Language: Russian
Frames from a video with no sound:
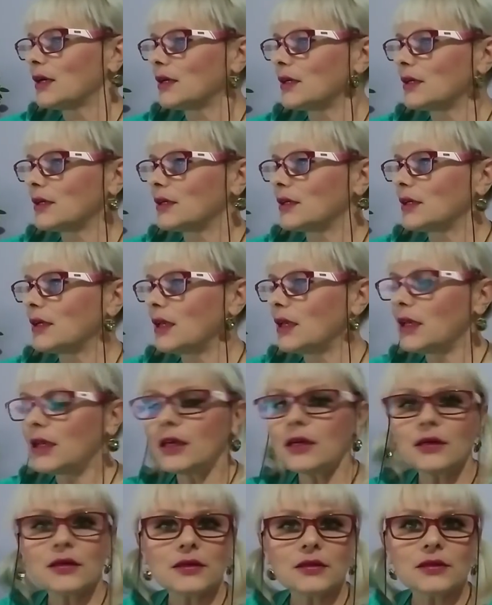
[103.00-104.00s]
э,
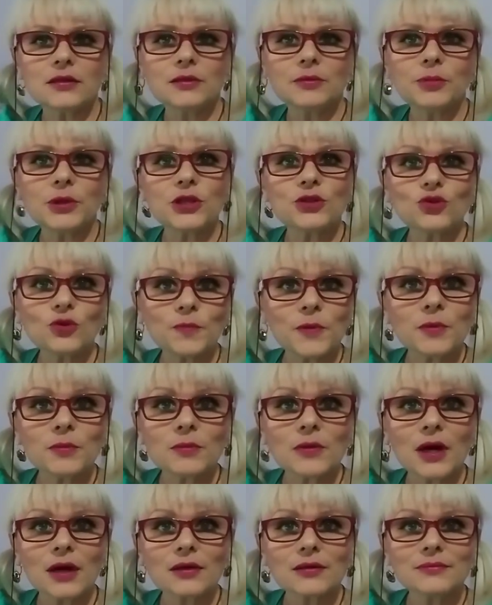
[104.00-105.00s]
и э,
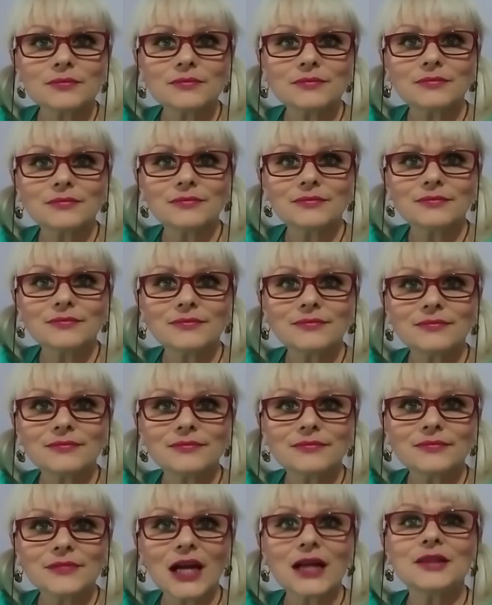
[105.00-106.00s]
приступим к,
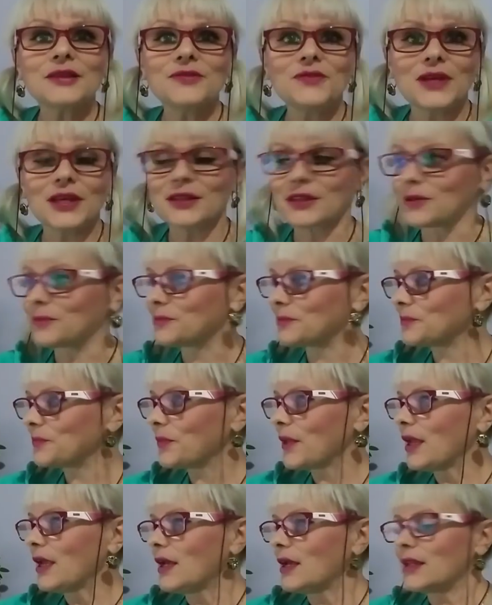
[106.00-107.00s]
к ответам.
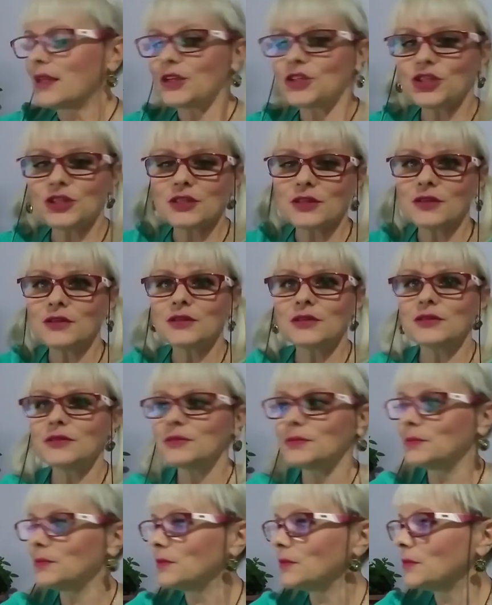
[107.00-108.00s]
Значит,
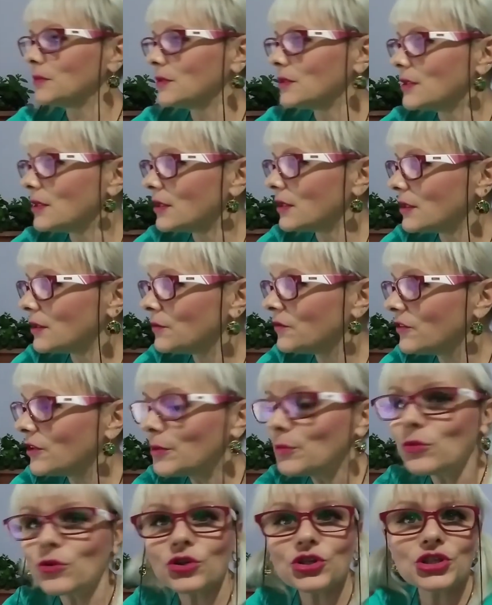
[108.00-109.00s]
э,
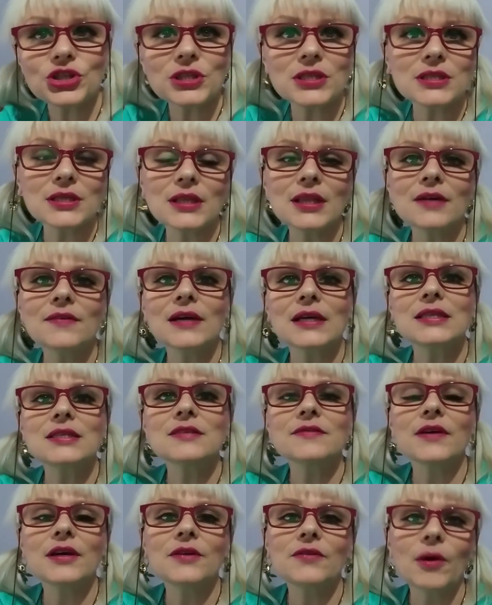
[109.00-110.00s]
вы можете
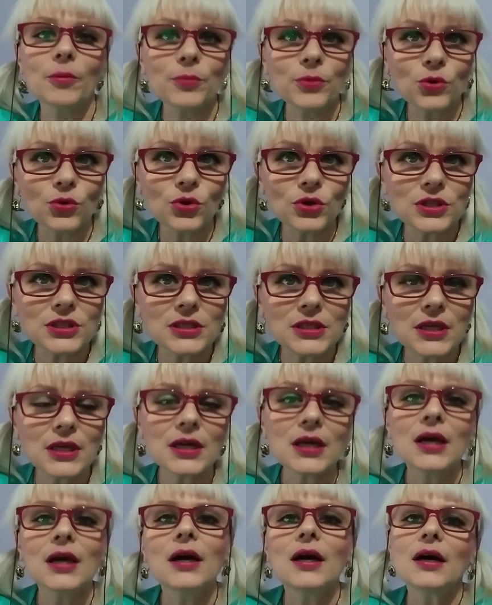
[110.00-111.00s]
задавать свои
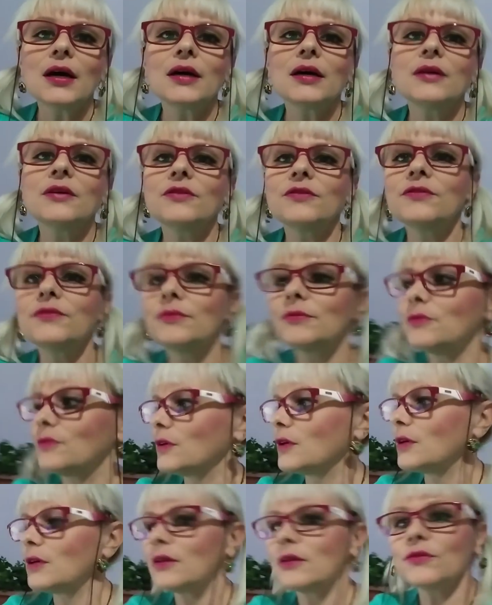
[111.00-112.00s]
вопросы э,
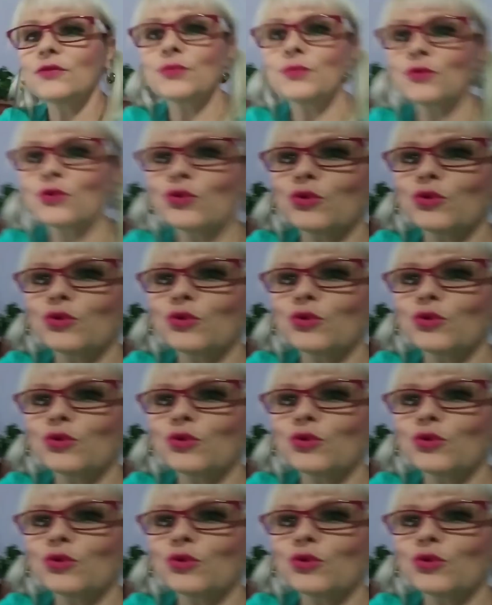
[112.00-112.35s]
в